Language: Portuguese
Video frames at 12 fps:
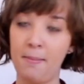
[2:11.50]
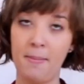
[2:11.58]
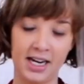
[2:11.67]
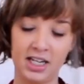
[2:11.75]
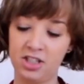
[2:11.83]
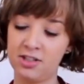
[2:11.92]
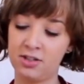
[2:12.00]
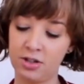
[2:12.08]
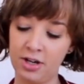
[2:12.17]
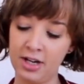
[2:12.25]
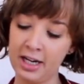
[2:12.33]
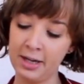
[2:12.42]
Pegue a
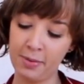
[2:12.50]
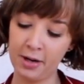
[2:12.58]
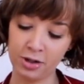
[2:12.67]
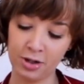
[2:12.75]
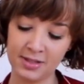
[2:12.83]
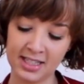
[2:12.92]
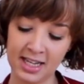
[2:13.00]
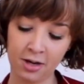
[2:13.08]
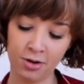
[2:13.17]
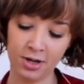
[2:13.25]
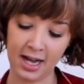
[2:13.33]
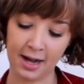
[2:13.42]
tesoura e pode começar a
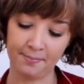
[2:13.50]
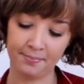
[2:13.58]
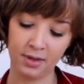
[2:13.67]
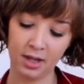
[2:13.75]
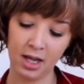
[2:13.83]
recortar.